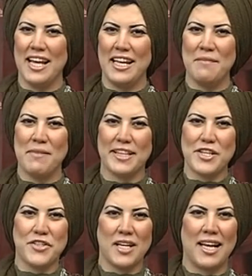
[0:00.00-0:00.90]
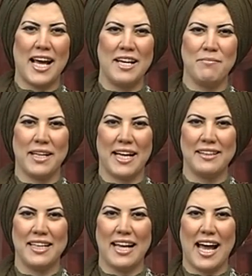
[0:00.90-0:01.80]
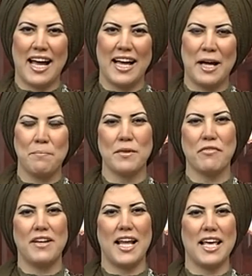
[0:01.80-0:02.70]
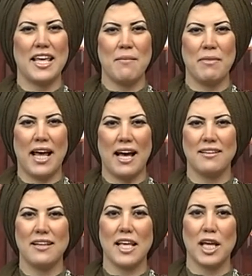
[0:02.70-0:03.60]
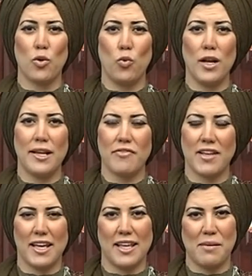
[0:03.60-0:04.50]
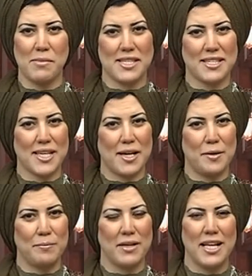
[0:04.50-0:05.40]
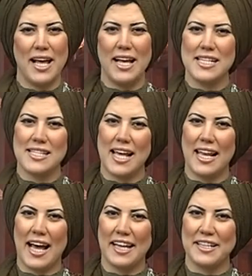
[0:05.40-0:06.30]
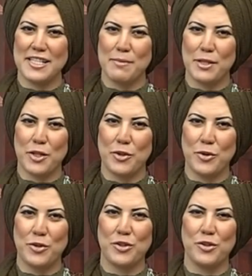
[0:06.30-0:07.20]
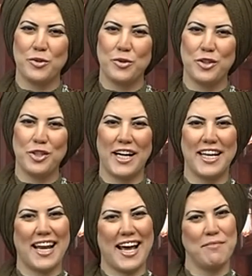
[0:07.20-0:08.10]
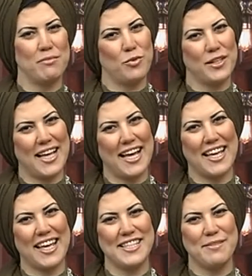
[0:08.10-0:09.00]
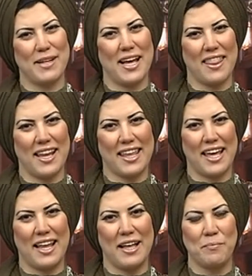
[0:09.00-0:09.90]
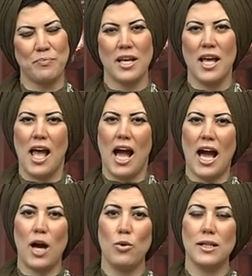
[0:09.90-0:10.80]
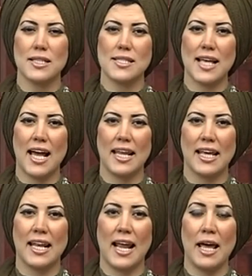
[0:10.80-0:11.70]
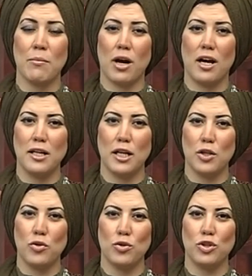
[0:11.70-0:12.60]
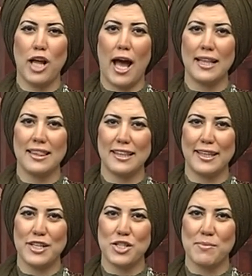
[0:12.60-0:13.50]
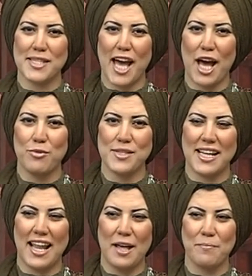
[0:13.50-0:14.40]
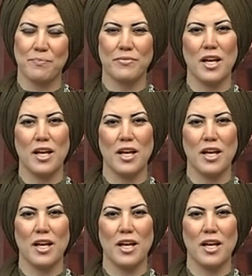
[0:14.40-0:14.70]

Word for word: لما تشتري اللحم من عند اللحام في الأيام العادية ولا في أيام الصيام اسأل عن نسبة الدهن ونوع اللحم وتأكد من هذا الكلام حاول تستهلك اللحم قليل الدهن حتى تعيش بصحة وسلام